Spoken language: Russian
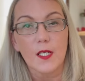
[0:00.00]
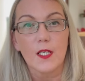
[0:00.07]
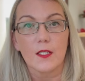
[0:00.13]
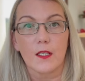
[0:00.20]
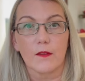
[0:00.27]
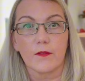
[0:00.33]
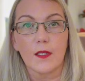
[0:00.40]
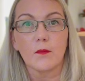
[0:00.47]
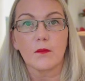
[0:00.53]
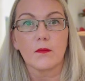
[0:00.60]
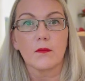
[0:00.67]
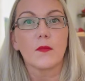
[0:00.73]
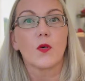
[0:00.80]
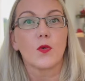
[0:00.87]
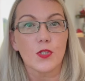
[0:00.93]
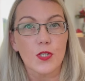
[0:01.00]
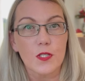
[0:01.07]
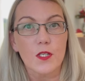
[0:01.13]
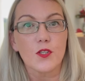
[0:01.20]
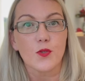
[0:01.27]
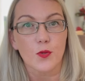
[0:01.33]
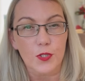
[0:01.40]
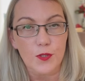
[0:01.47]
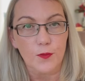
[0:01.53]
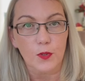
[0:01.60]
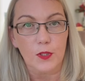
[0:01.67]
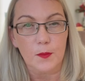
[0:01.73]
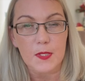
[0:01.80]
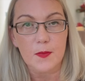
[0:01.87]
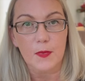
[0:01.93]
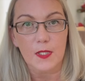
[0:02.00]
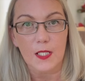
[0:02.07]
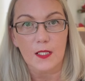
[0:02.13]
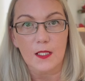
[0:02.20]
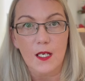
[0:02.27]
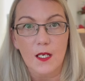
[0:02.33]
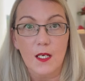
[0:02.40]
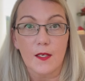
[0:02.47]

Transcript: вам хочется еще чего-то посмотреть.